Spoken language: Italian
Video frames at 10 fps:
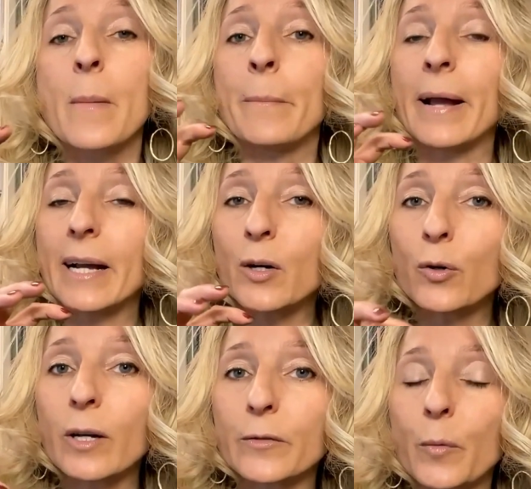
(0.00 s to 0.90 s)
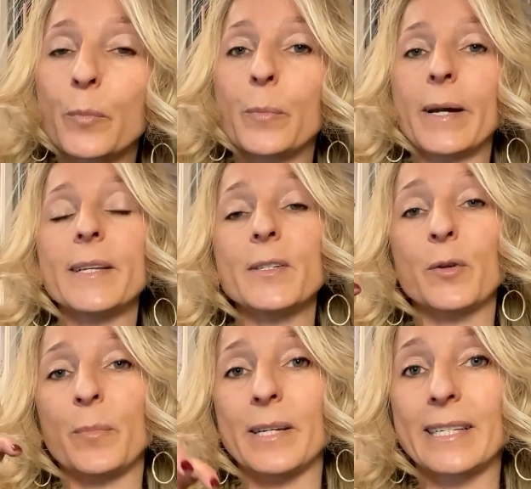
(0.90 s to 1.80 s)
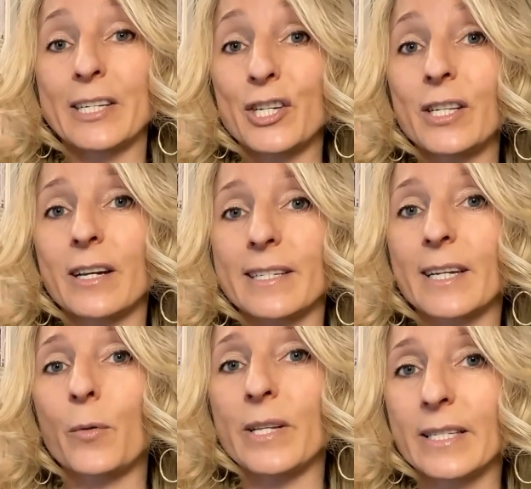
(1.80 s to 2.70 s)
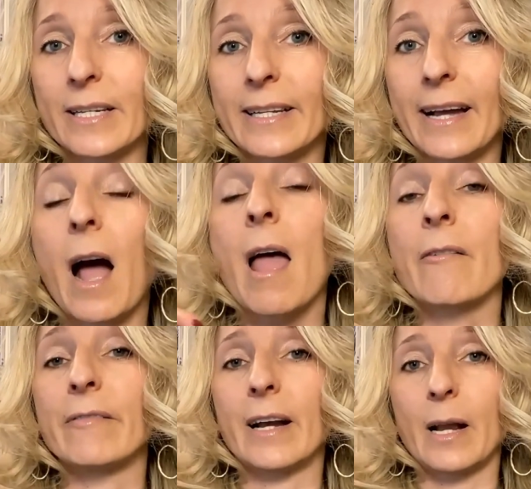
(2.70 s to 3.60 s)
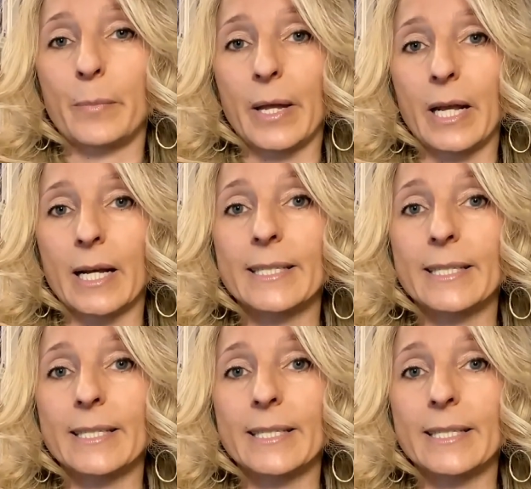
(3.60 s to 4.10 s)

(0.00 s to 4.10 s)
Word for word: ma è ancora troppo presto per decidere se questa idea vale la pena.